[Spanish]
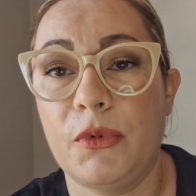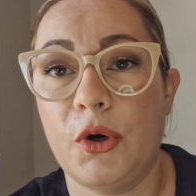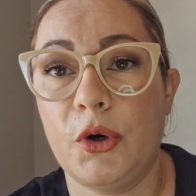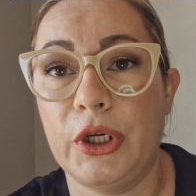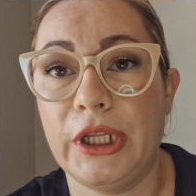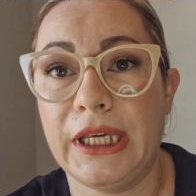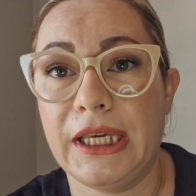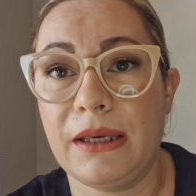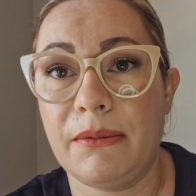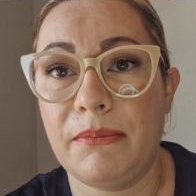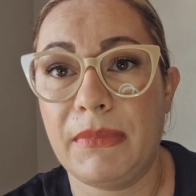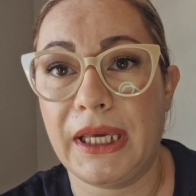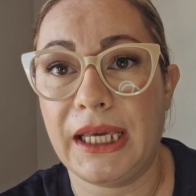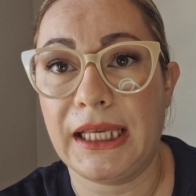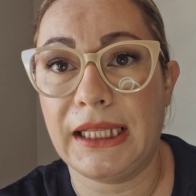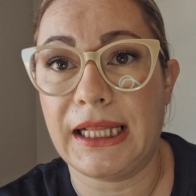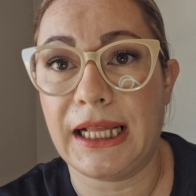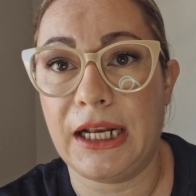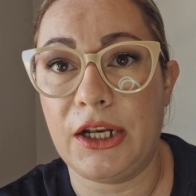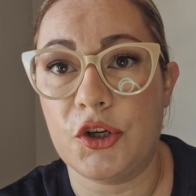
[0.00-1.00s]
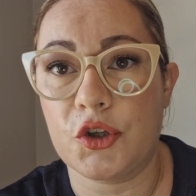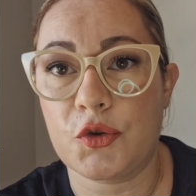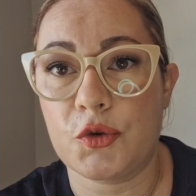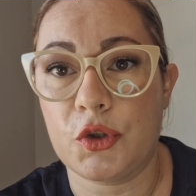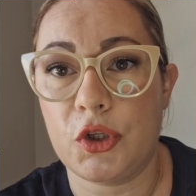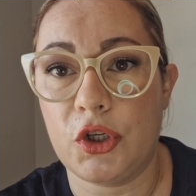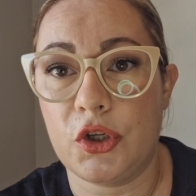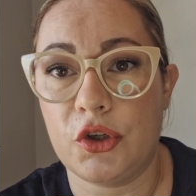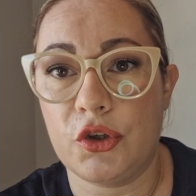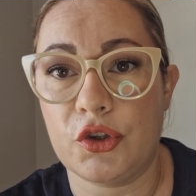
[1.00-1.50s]
origen vegetal
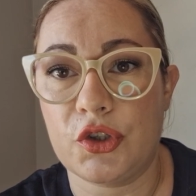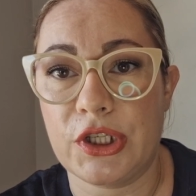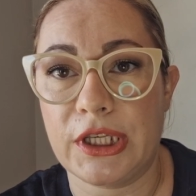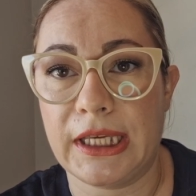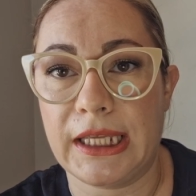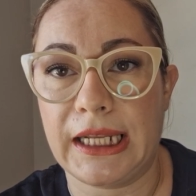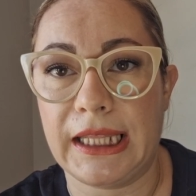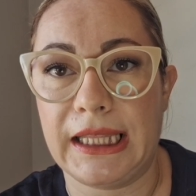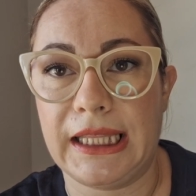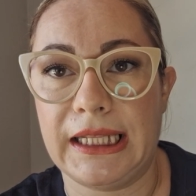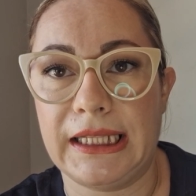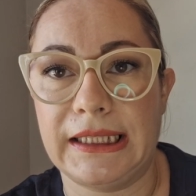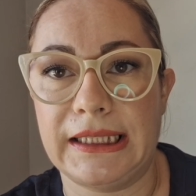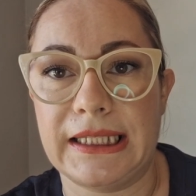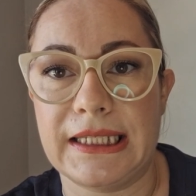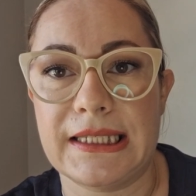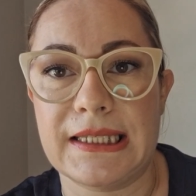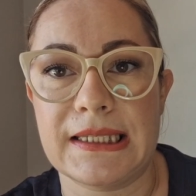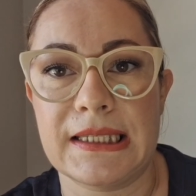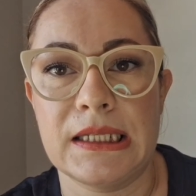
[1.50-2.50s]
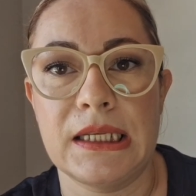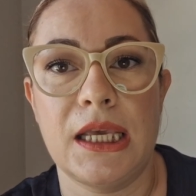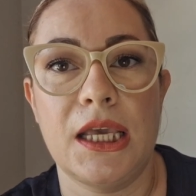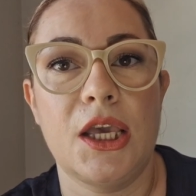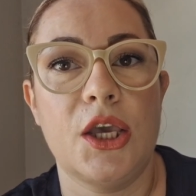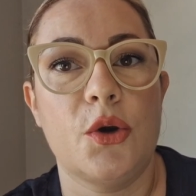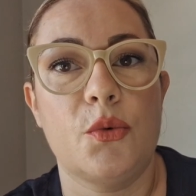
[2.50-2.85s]
los ingredientes.